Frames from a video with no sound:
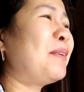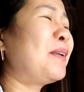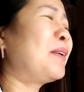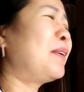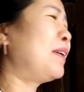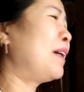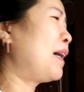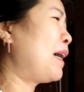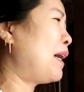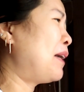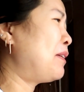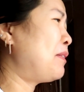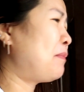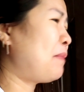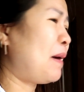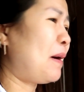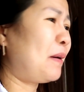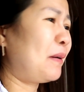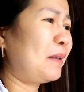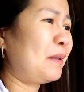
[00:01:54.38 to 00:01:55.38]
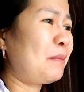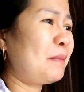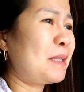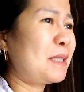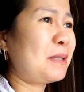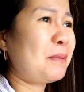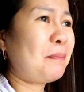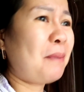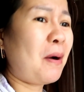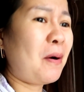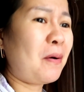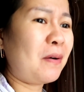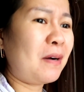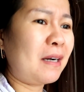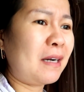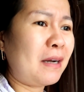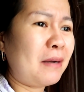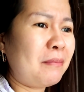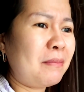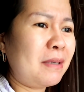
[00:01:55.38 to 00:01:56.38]
Sabi ko nag-ano pa ako, kay busy pa ako
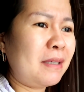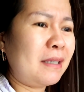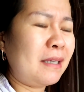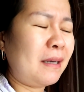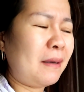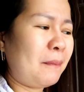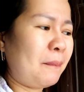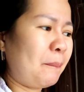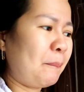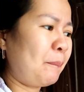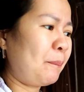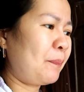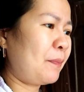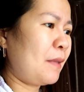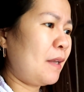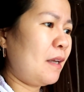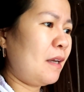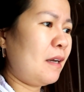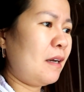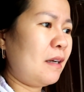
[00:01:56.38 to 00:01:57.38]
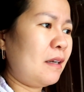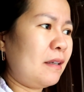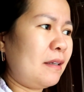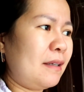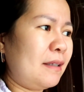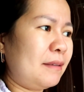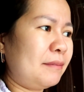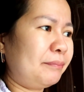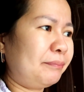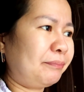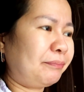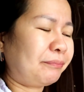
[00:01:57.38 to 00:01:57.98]
kagabi eh. Ayan.